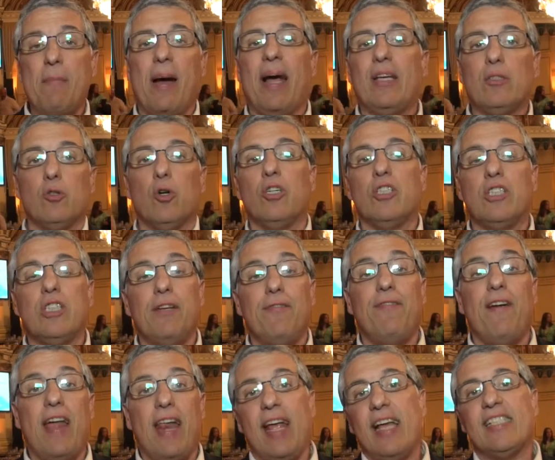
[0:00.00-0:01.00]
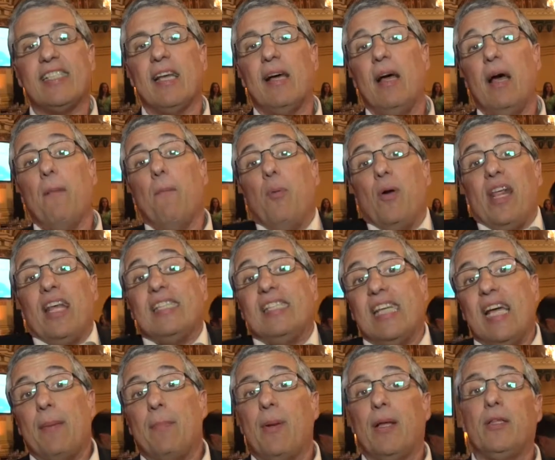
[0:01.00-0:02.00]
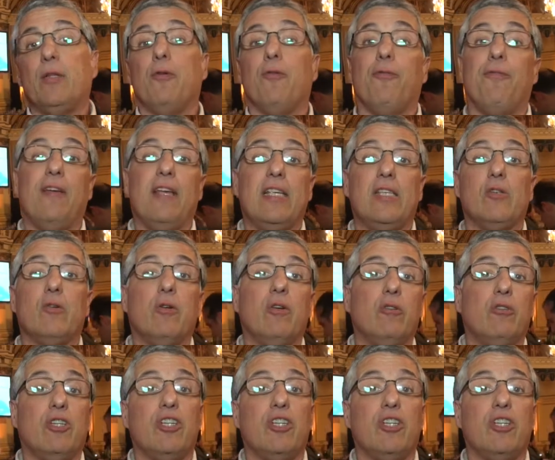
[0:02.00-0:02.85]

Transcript: mais hoje diferença, por exemplo, entre o físico e o